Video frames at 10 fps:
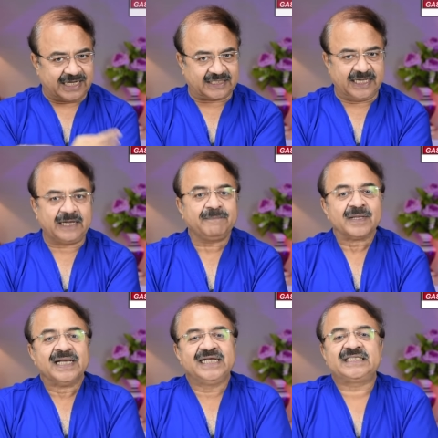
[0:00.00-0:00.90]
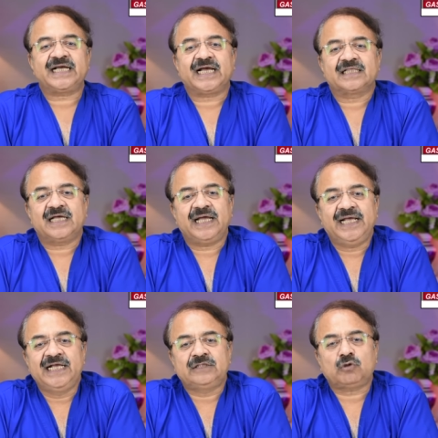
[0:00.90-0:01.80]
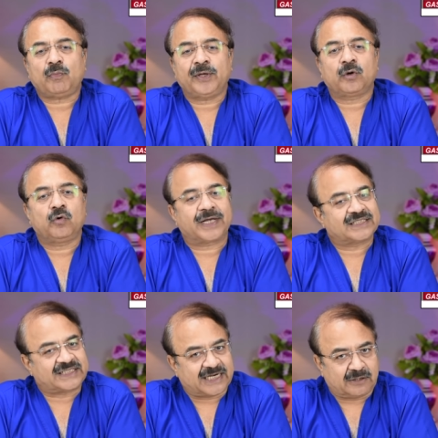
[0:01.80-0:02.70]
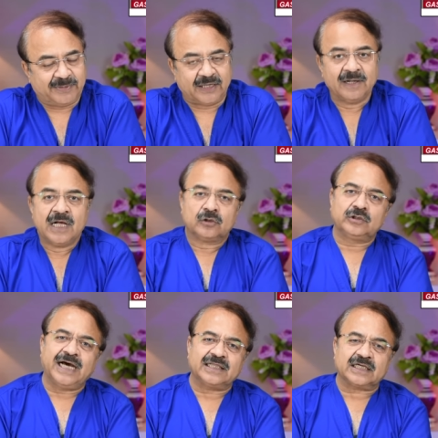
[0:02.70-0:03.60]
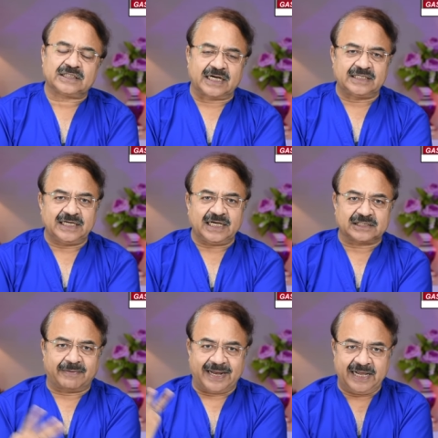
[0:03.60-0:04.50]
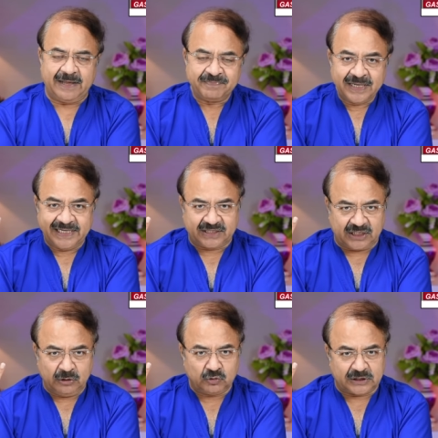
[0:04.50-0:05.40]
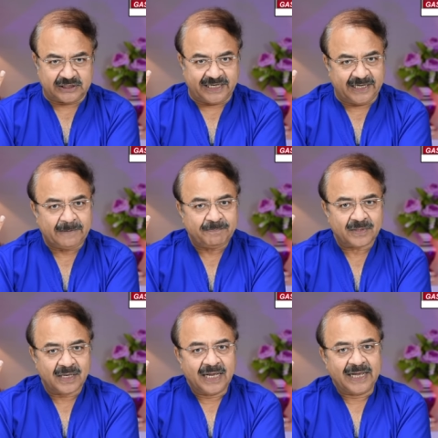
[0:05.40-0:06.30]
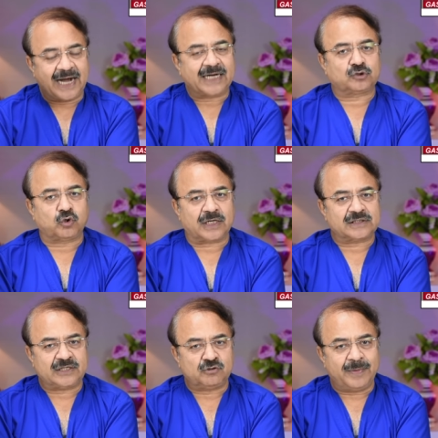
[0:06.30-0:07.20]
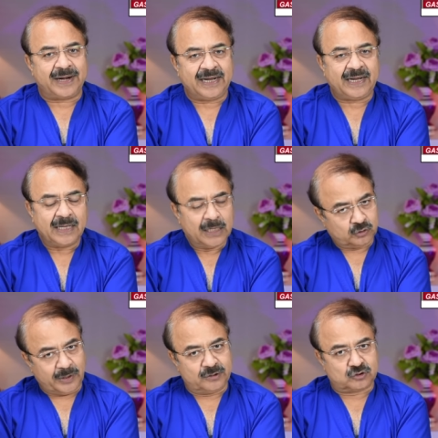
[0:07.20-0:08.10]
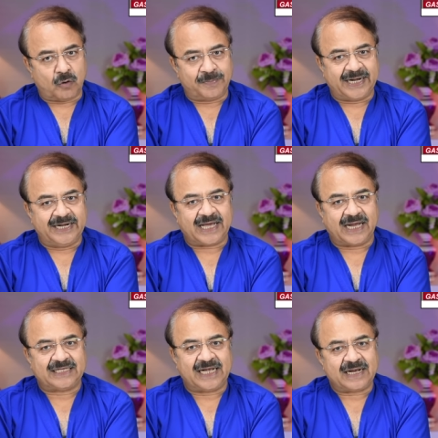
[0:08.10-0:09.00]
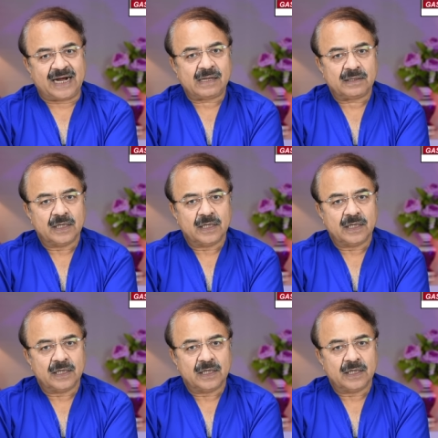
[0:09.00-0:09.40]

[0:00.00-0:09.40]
जाते हैं इसे कहते हैं ईसोफेगो गेस्टेक्टमी तो जहां तक सर्जरी का सवाल है ये तीनों चीजें हैं अगर छोटा सा ट्यूमर है तो एंडोस्कोपिकली निकाला जाएगा